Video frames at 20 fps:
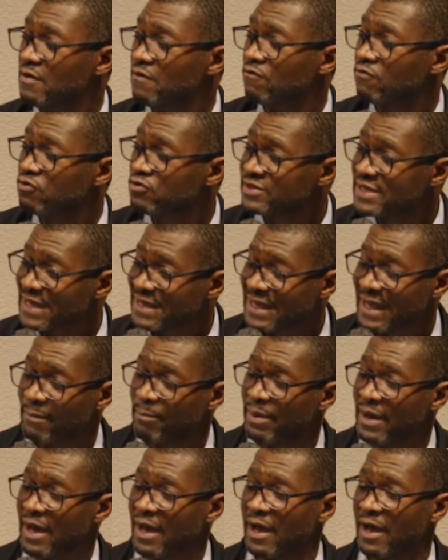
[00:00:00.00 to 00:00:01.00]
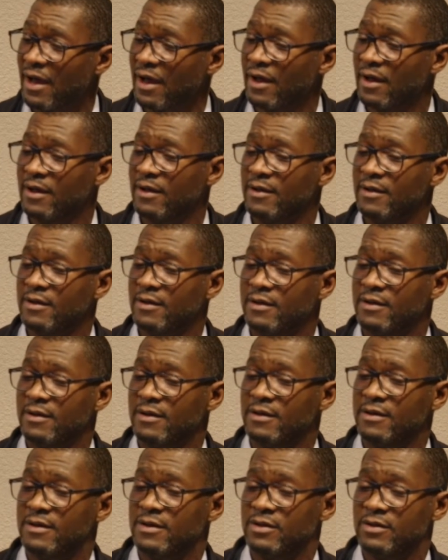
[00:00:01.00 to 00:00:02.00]
vous accapare
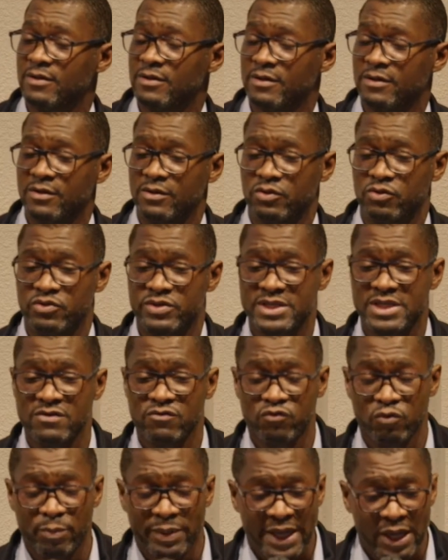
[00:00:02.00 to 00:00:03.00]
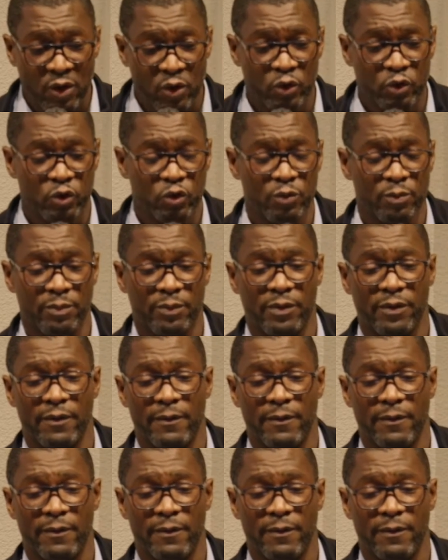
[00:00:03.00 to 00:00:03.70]
de ce qui vous préoccupe.